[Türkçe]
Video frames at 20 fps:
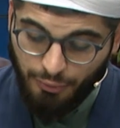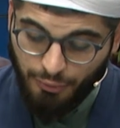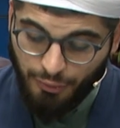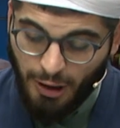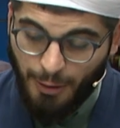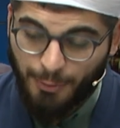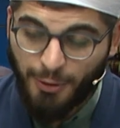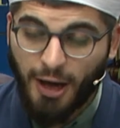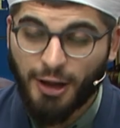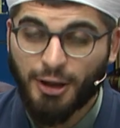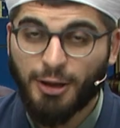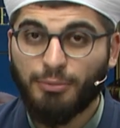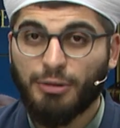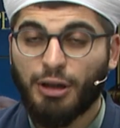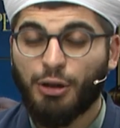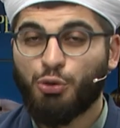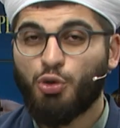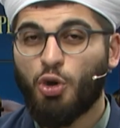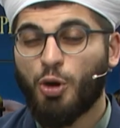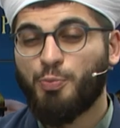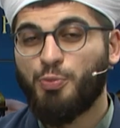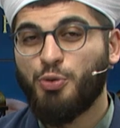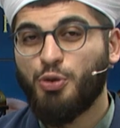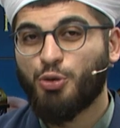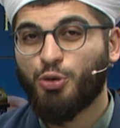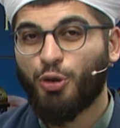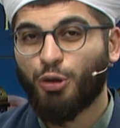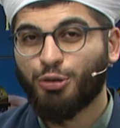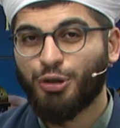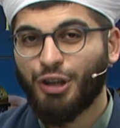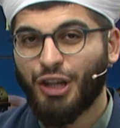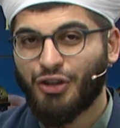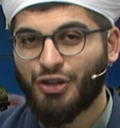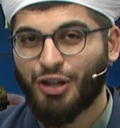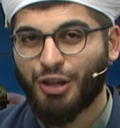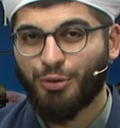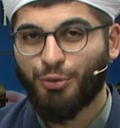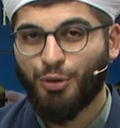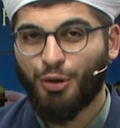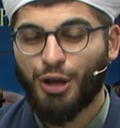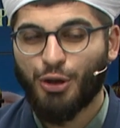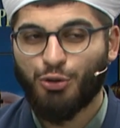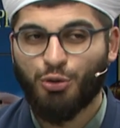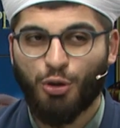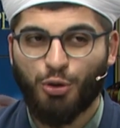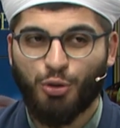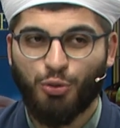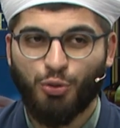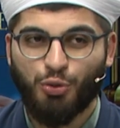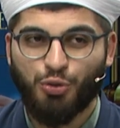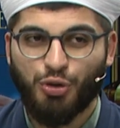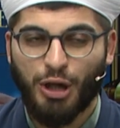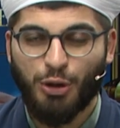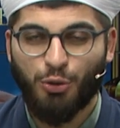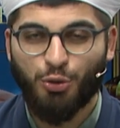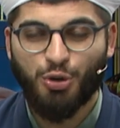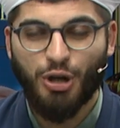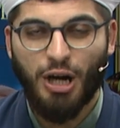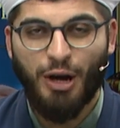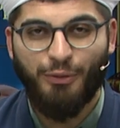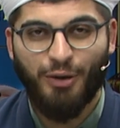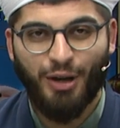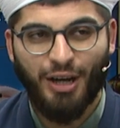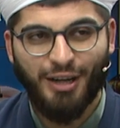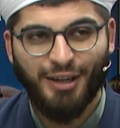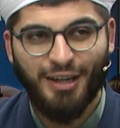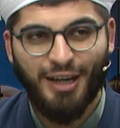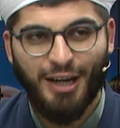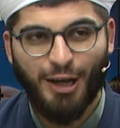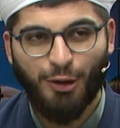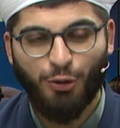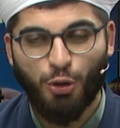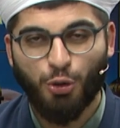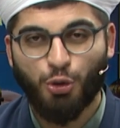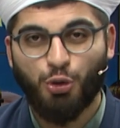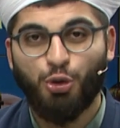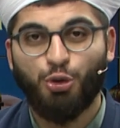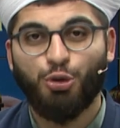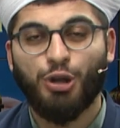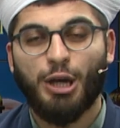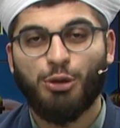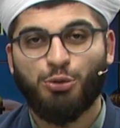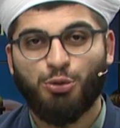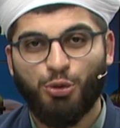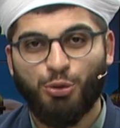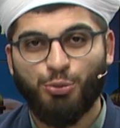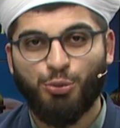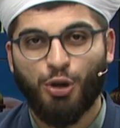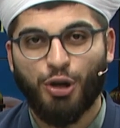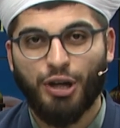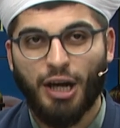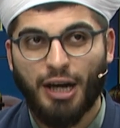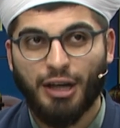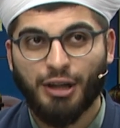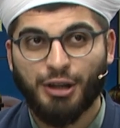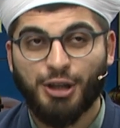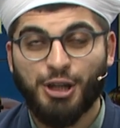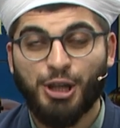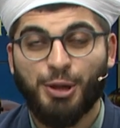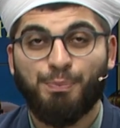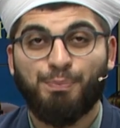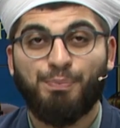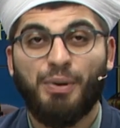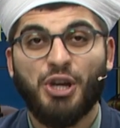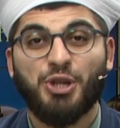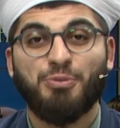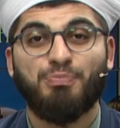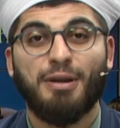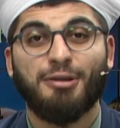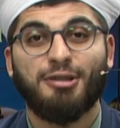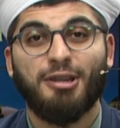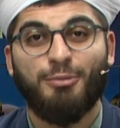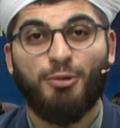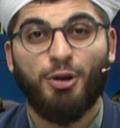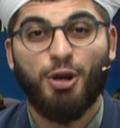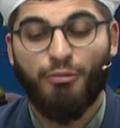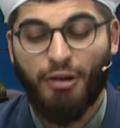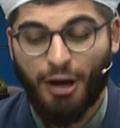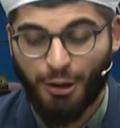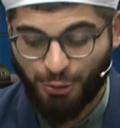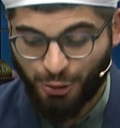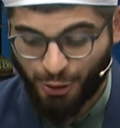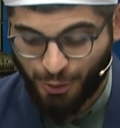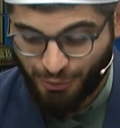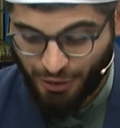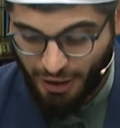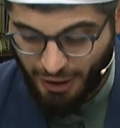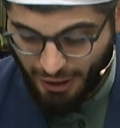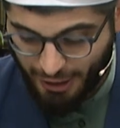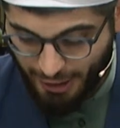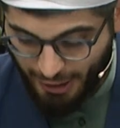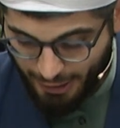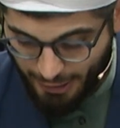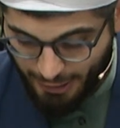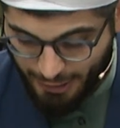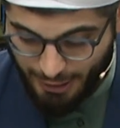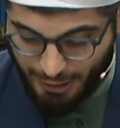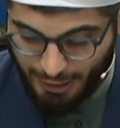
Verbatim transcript: Tabi adımları çok büyük olduğu için öyle çok uçak uçağa falan gerek yok. Günler sürmüyor yani. 45 metre boyu var diyorum sana yani.